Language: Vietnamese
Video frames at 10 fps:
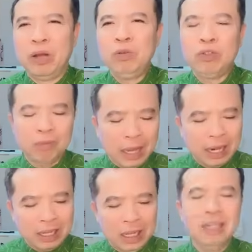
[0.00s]
nếu chúng
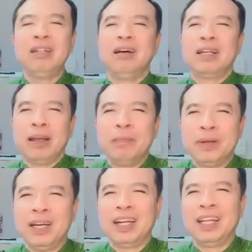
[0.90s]
ta tin tưởng
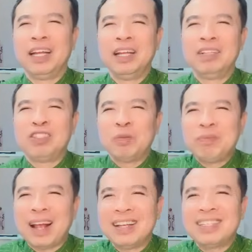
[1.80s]
nhầm người,
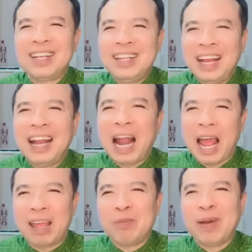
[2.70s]
chúng ta sẽ nhận
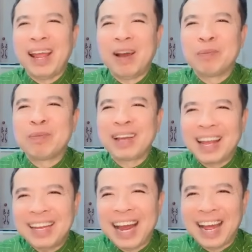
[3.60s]
lại bài học
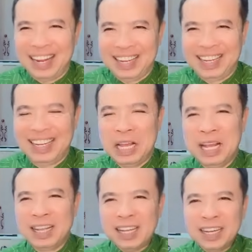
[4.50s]
cay đắng.
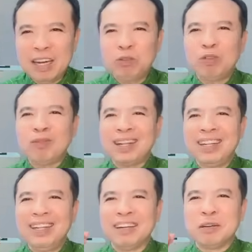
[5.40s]
Thế nhưng nếu chúng ta
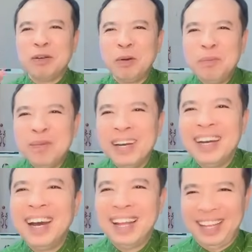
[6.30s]
tin tưởng đúng
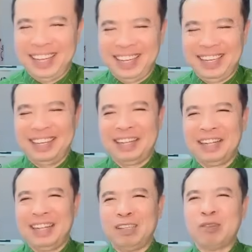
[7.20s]
người
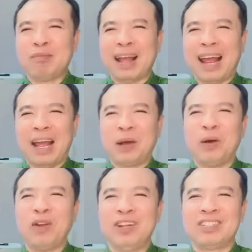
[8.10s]
thì chúng ta
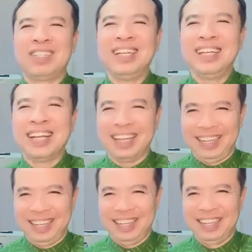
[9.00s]
có được tri
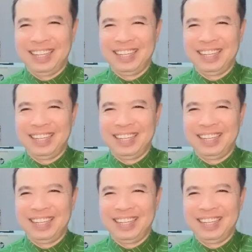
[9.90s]
kỷ.